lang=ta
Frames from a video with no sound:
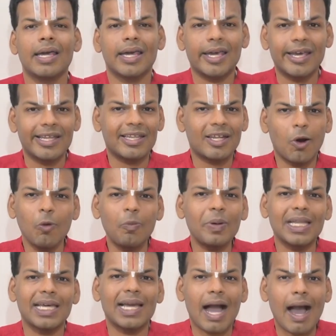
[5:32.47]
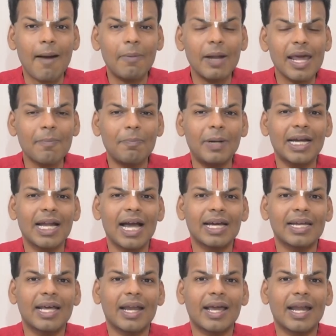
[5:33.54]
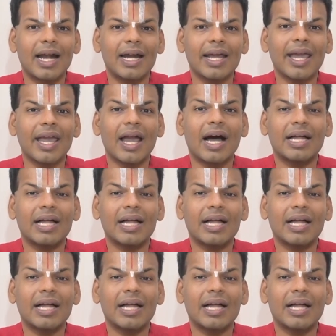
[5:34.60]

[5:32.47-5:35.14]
இங்கே திரௌபதி அபலை பெண்ணாக நிற்கிறாளே